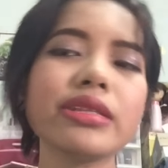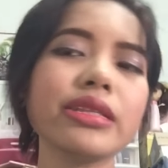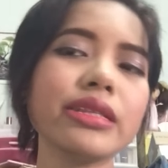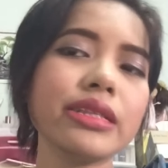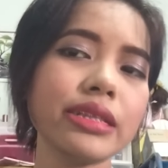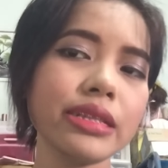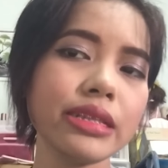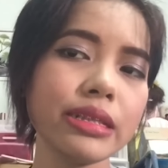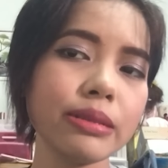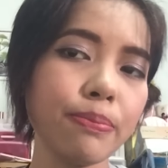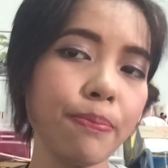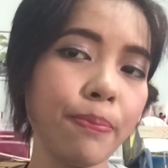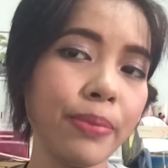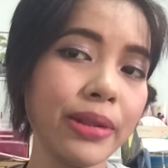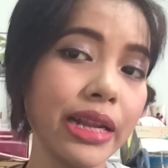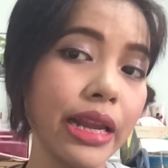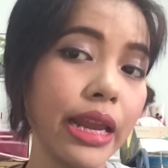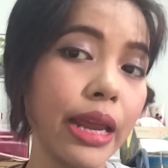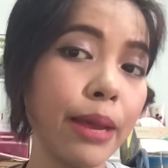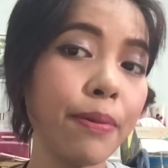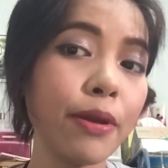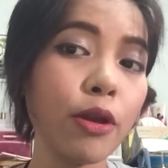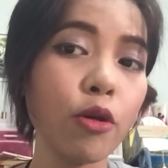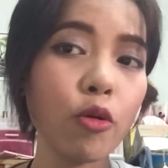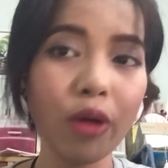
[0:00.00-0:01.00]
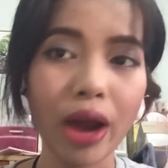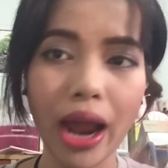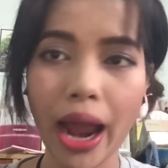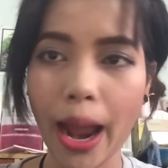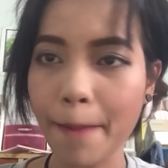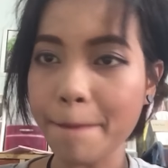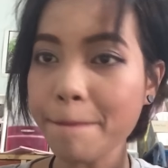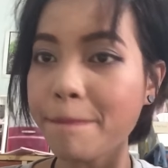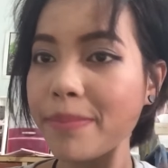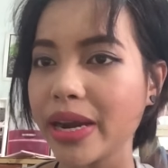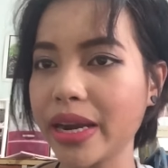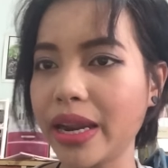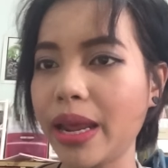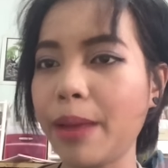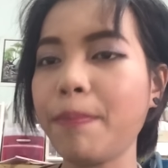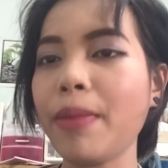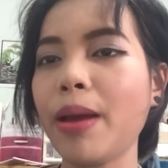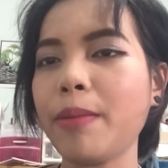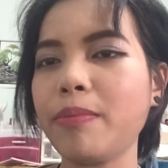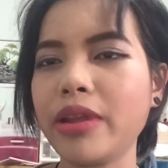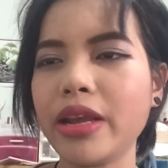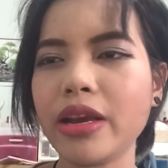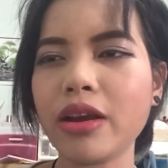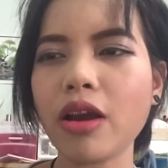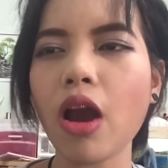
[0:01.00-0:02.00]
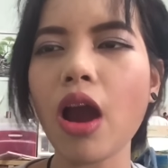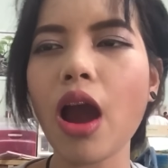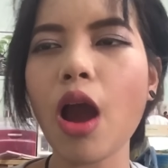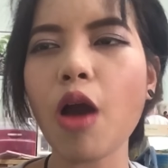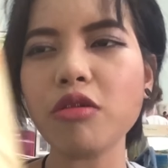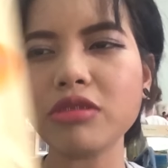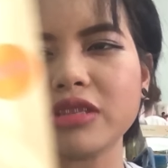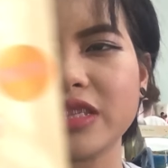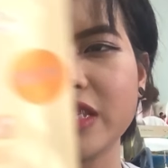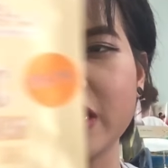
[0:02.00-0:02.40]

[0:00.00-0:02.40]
วสีผิวค้ำเหมือนเอฟแบบนี้ก็เอา